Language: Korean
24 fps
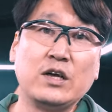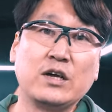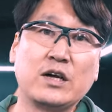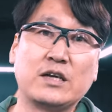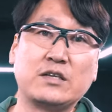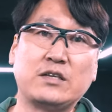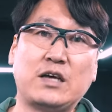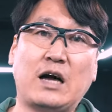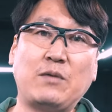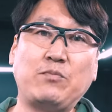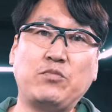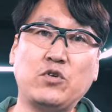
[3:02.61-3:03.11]

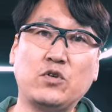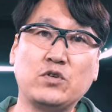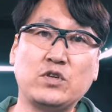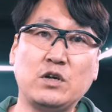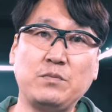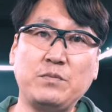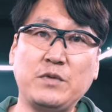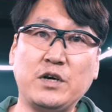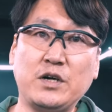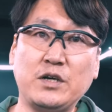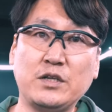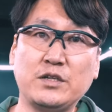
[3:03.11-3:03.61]
그래서 앞으로
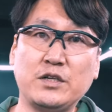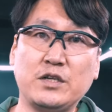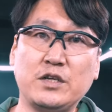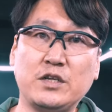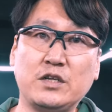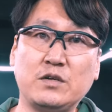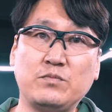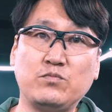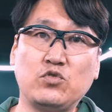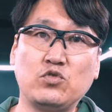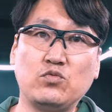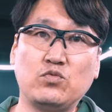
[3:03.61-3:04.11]
설명을
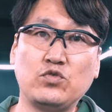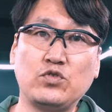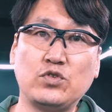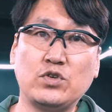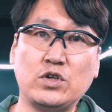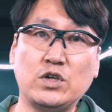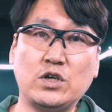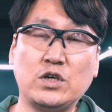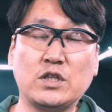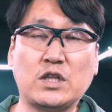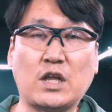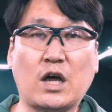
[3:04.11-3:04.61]
드리는
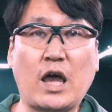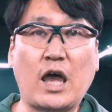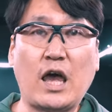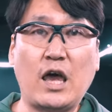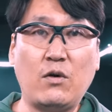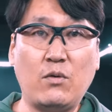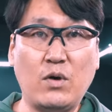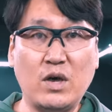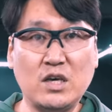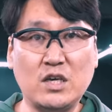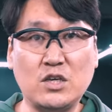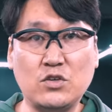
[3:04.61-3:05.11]
부분들은
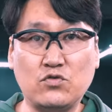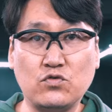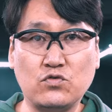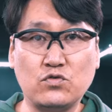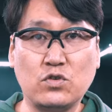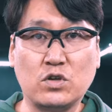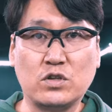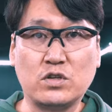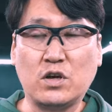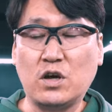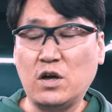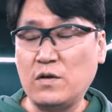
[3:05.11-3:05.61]
해외
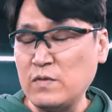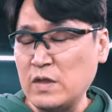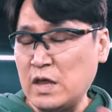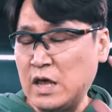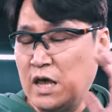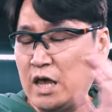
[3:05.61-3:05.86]
기준으로서